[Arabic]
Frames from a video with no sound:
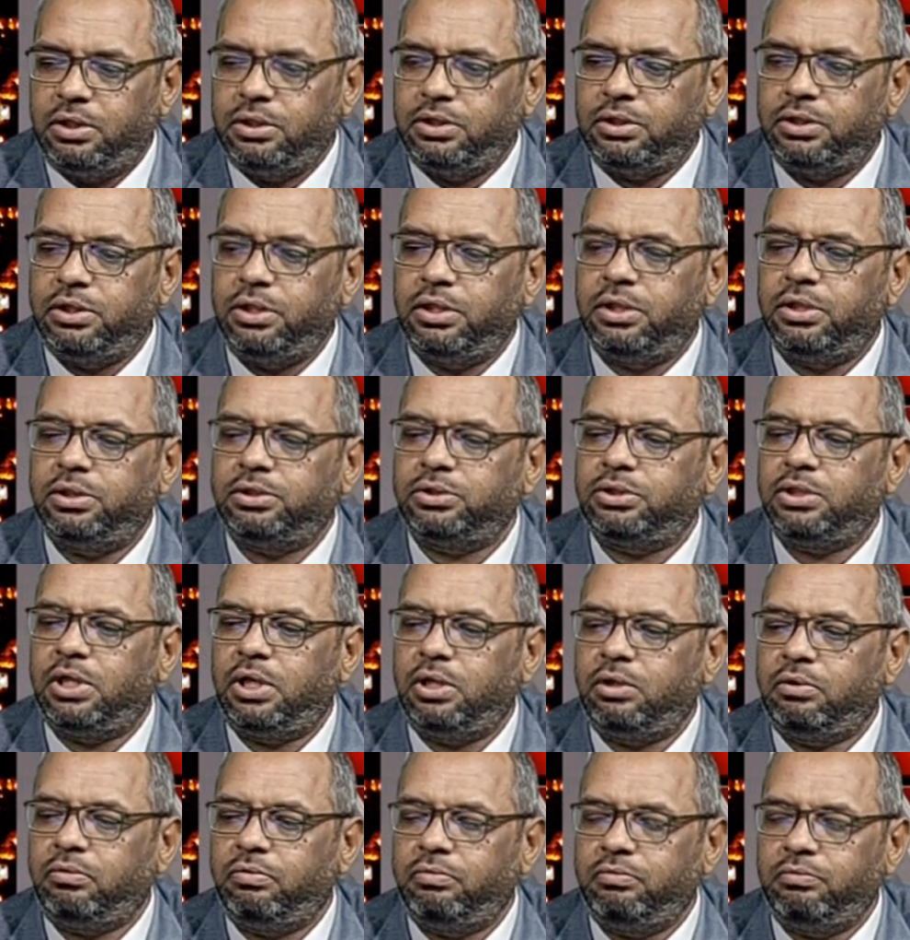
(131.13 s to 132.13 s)
آه،
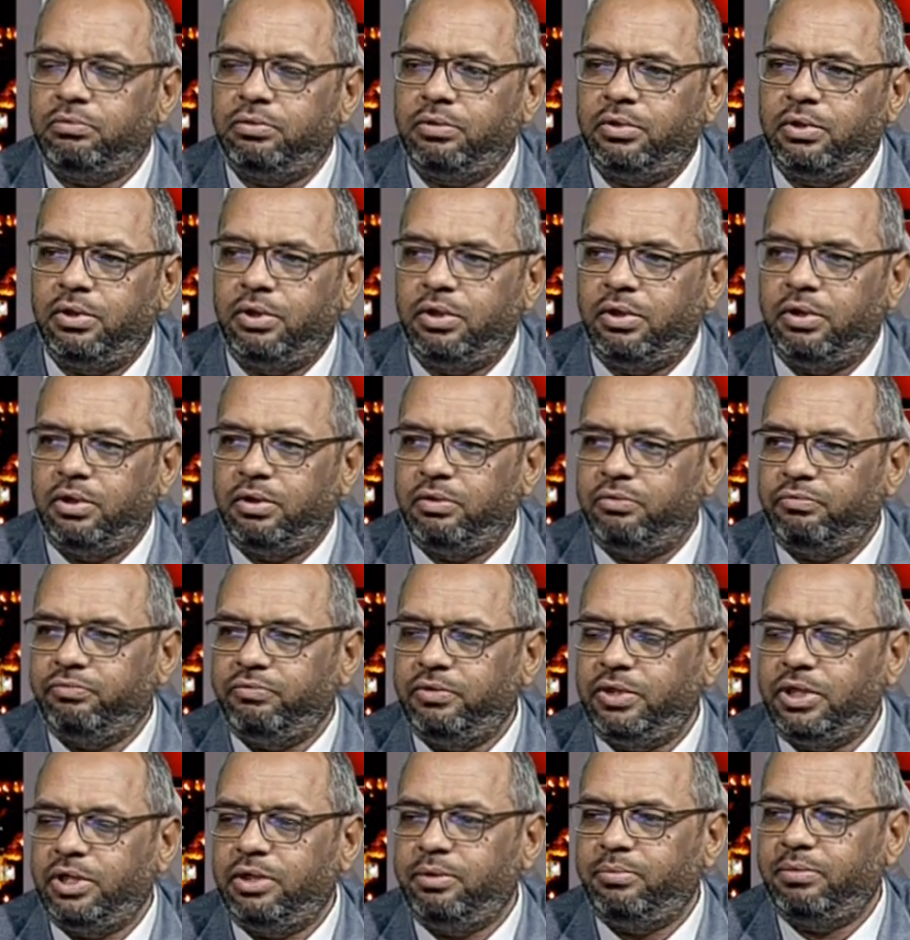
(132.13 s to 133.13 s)
شهر
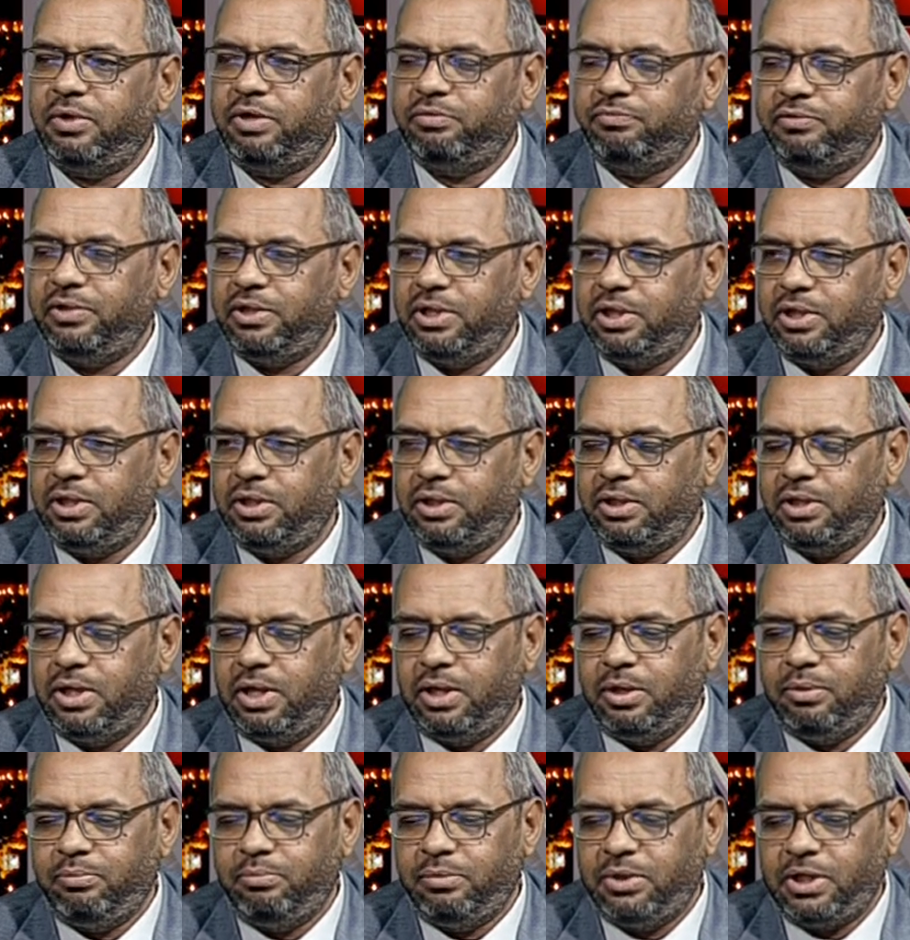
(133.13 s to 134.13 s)
فيه ما فيه
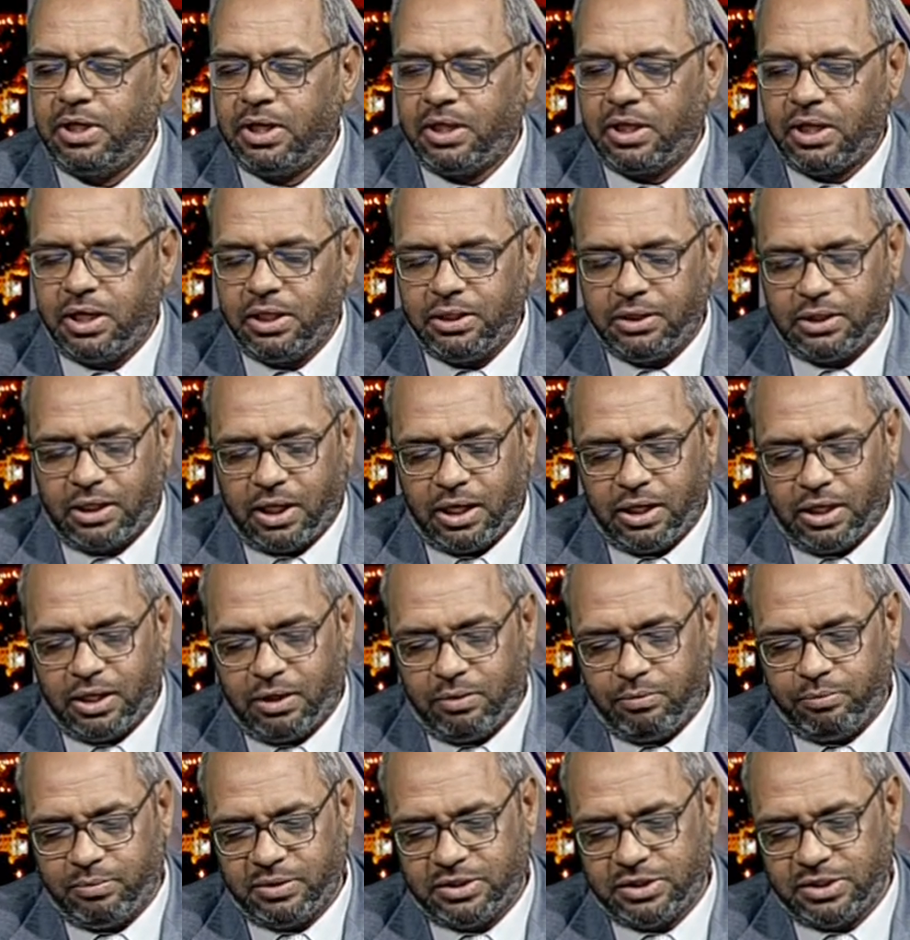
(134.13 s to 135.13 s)
من الخير على
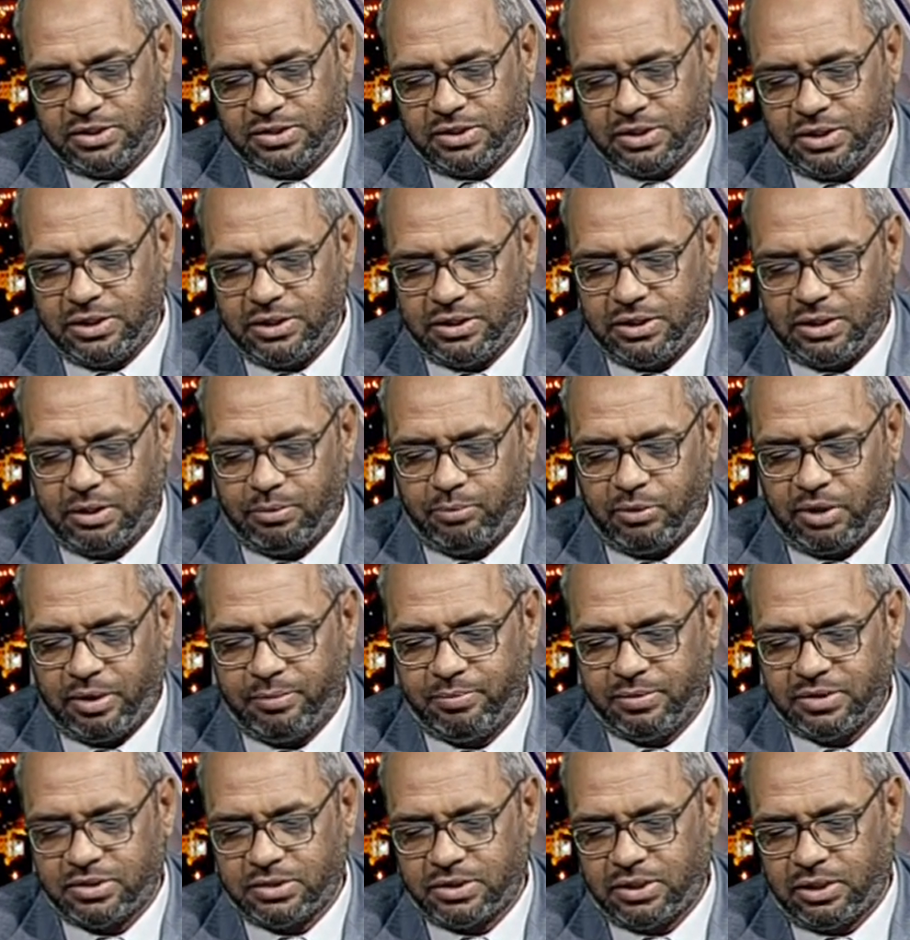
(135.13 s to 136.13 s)
أمة سيدنا
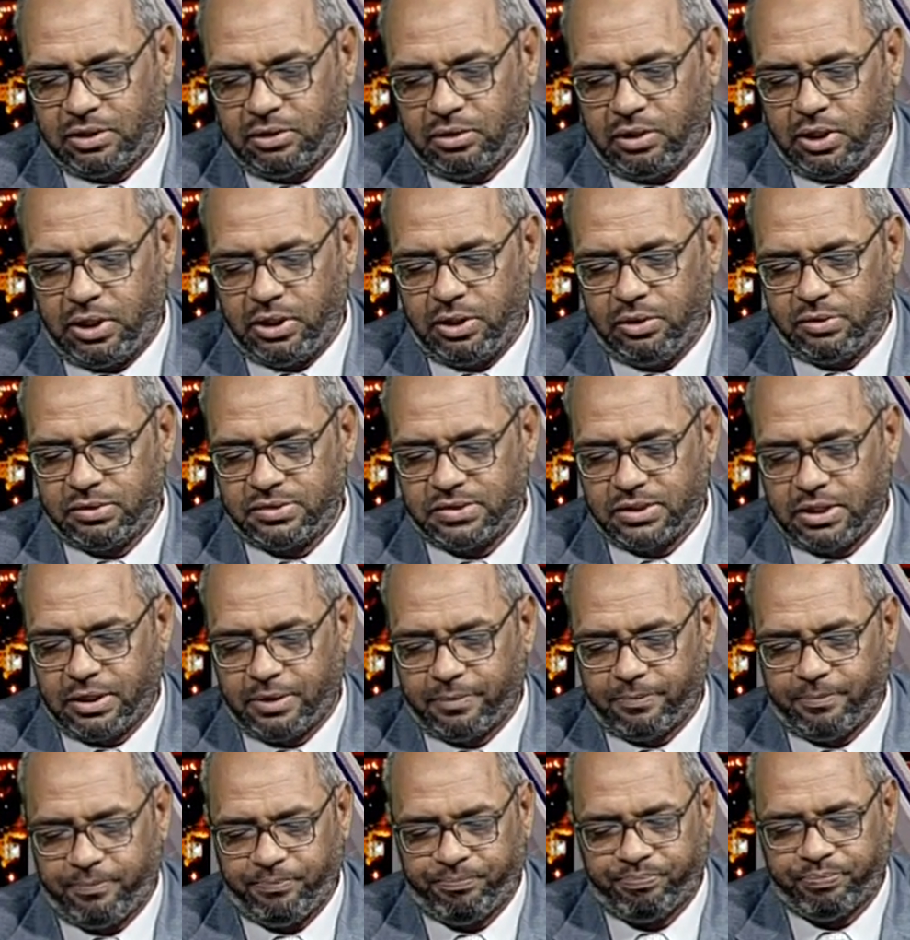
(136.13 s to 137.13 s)
محمد صلى الله عليه
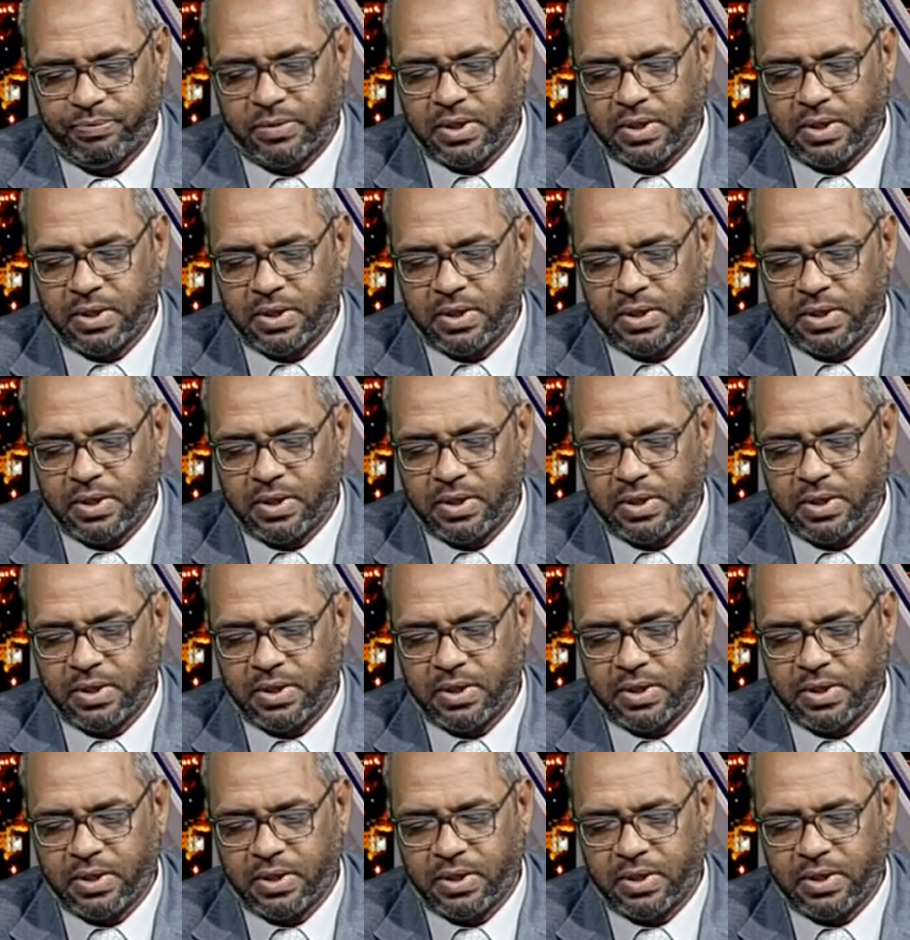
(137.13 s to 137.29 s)
وسلم